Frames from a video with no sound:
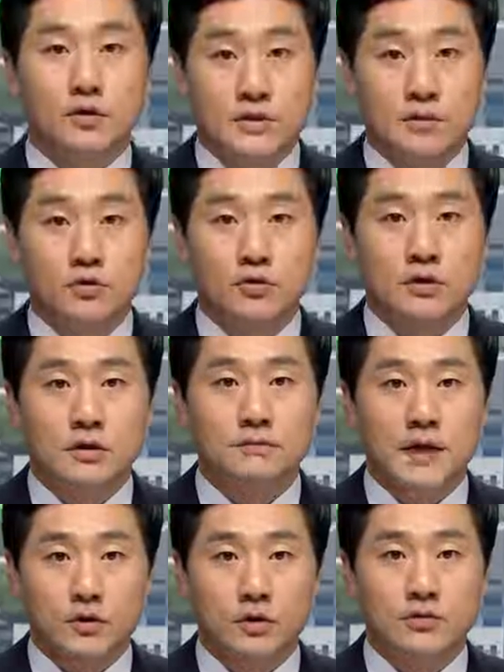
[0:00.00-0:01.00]

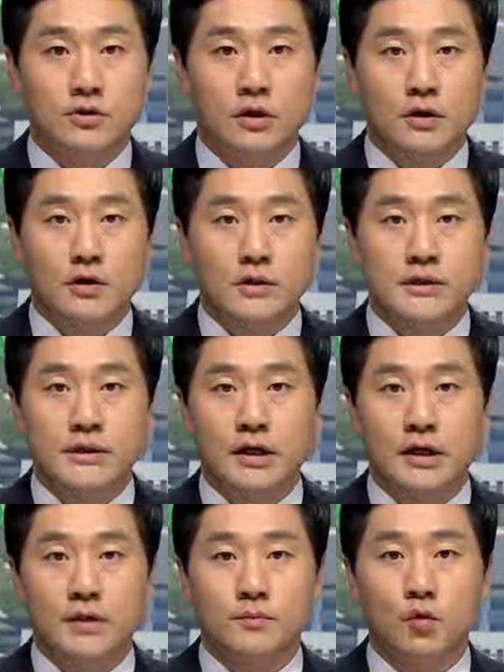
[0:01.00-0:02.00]
경상북도는 팔월부터
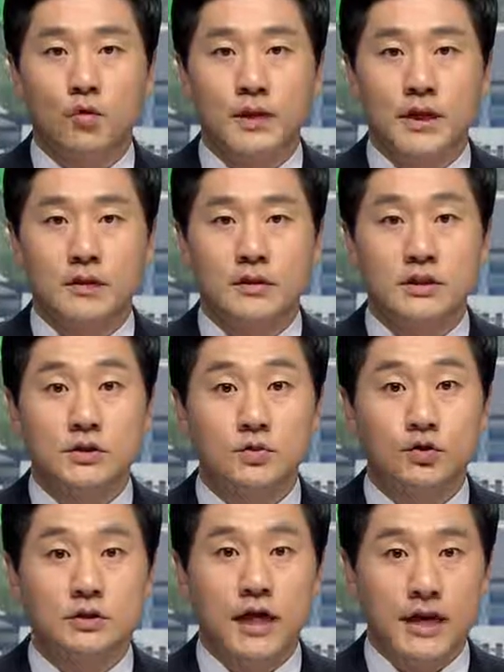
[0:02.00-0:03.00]
은행의 모바일
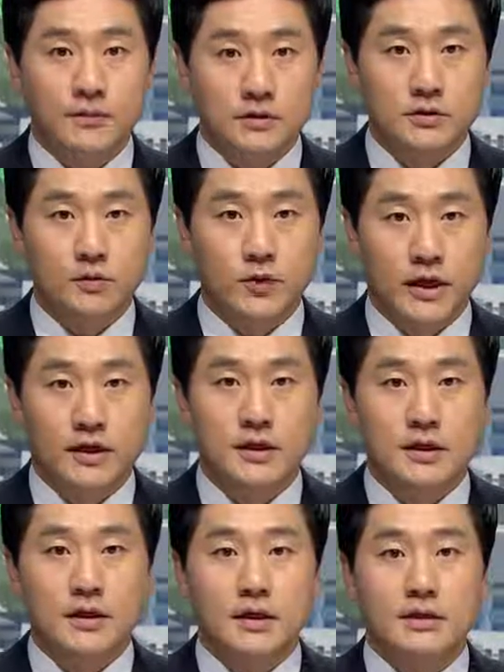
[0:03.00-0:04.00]
금융 앱을
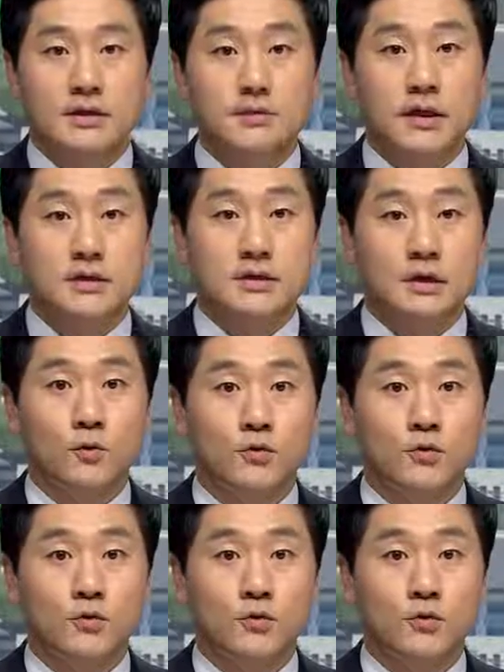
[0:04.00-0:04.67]
통해 지방세